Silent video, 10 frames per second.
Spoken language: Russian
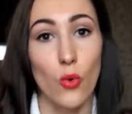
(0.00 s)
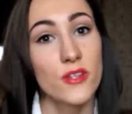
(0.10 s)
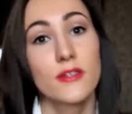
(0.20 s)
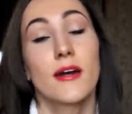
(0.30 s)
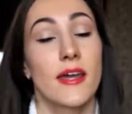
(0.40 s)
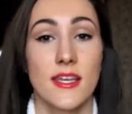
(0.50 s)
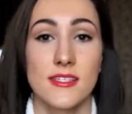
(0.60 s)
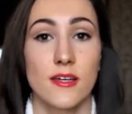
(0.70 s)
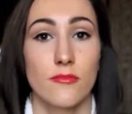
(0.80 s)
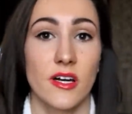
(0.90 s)
от
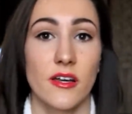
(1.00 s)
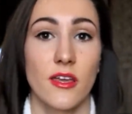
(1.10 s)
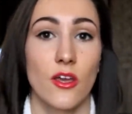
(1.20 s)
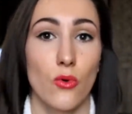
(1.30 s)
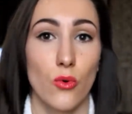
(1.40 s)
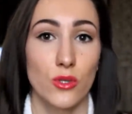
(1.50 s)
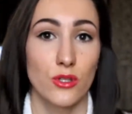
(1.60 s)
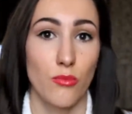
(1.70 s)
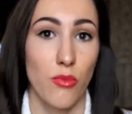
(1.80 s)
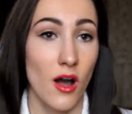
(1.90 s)
корейской марки
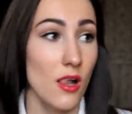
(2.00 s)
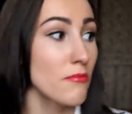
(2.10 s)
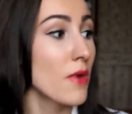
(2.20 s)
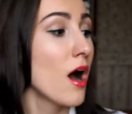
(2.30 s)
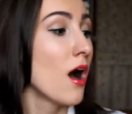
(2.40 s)
Otto Palm.